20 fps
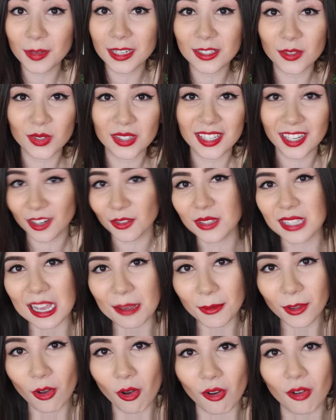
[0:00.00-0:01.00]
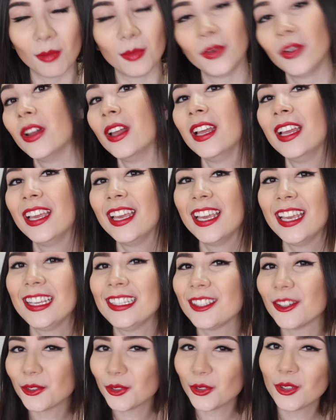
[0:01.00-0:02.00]
mas você não sabe como.
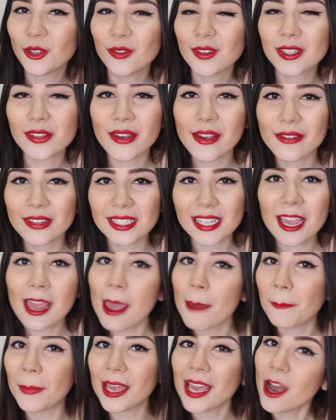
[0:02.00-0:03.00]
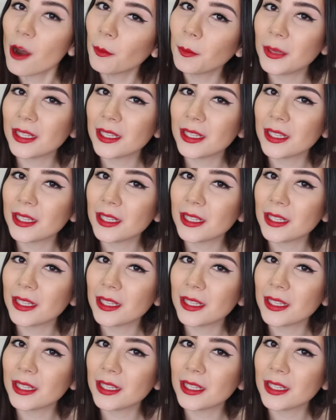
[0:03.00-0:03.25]
Então tudo que você vai fazer é pegar um